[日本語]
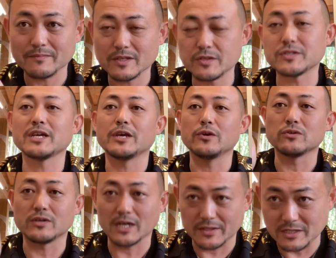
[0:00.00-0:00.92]
そしてよ
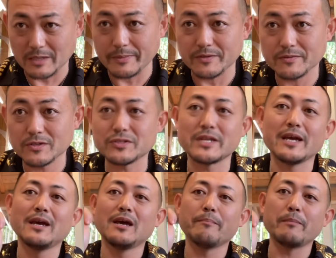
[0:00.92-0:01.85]
く噛んで食べる。そし
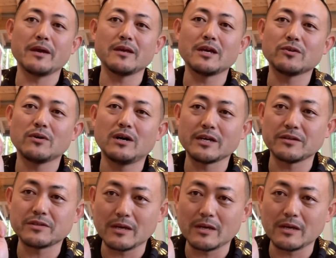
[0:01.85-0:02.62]
て免疫を上げる